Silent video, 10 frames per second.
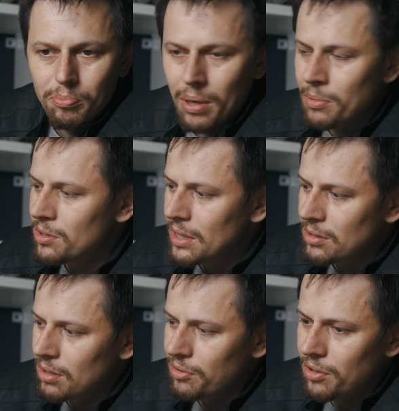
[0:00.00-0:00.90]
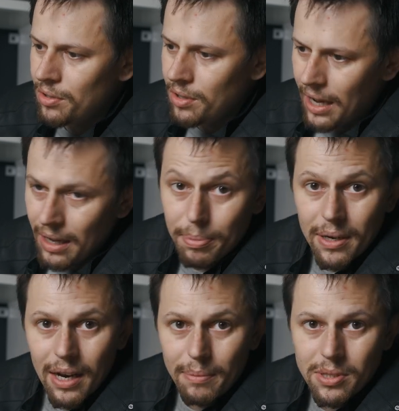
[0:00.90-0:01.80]
Mamy dodatkowo
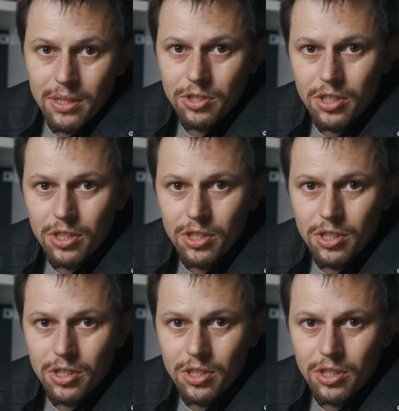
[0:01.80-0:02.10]
hyperlapsy,